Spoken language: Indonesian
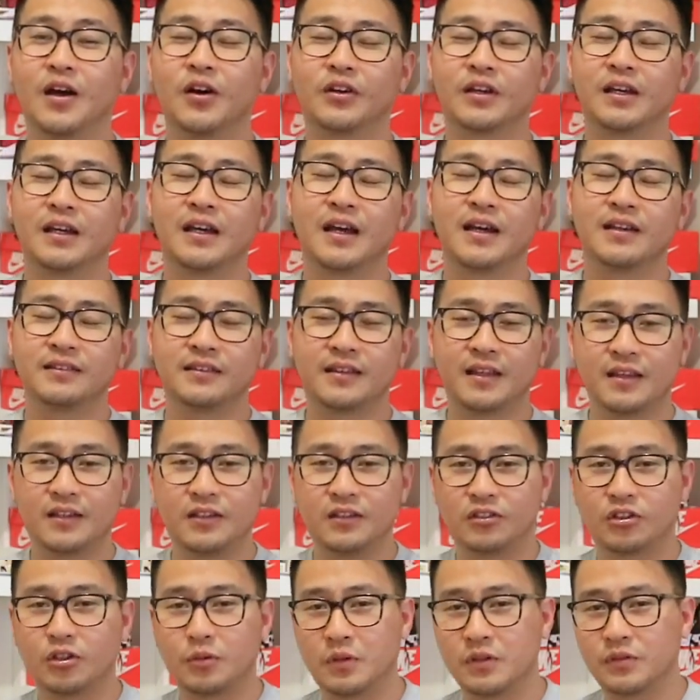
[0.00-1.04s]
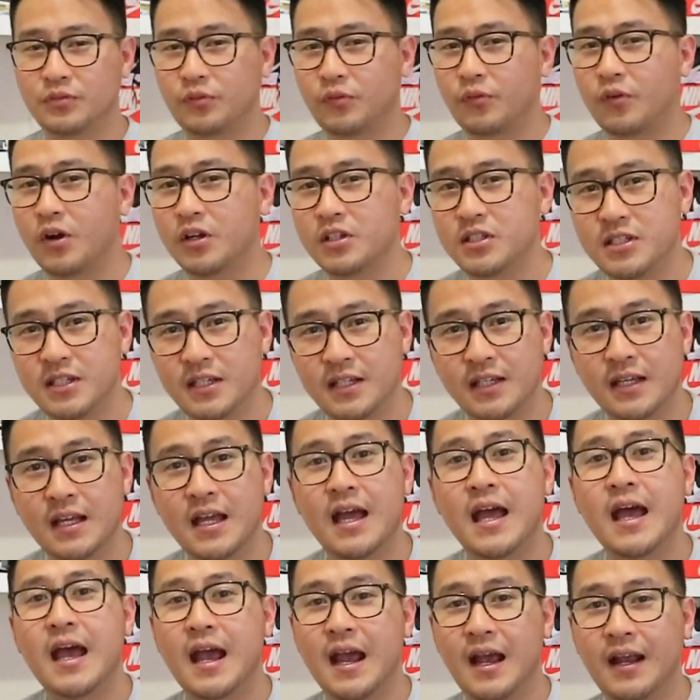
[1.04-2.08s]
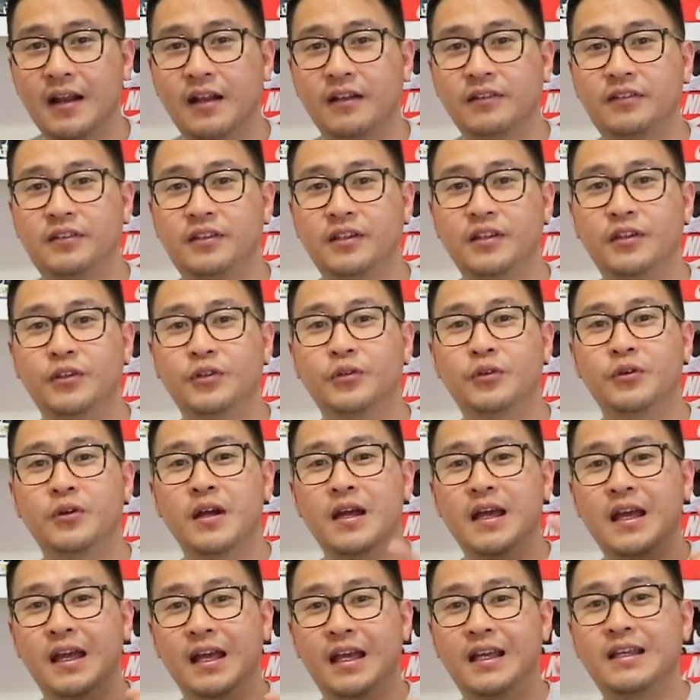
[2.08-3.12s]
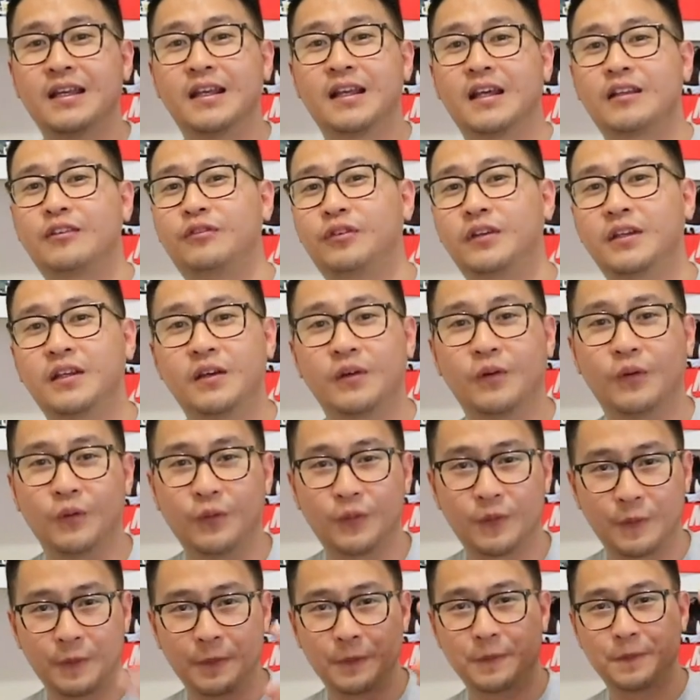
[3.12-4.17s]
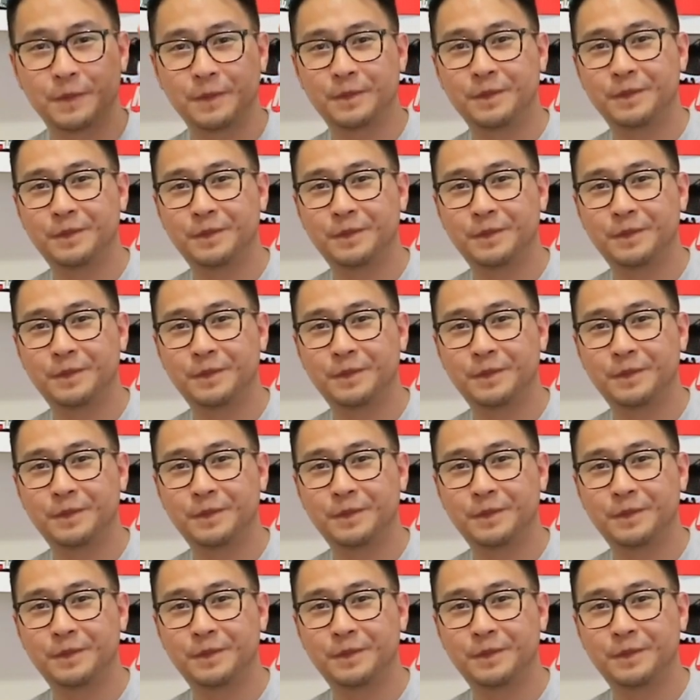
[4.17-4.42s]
Oke okay guys, thank you so much for watching, and I'll see you in the next video.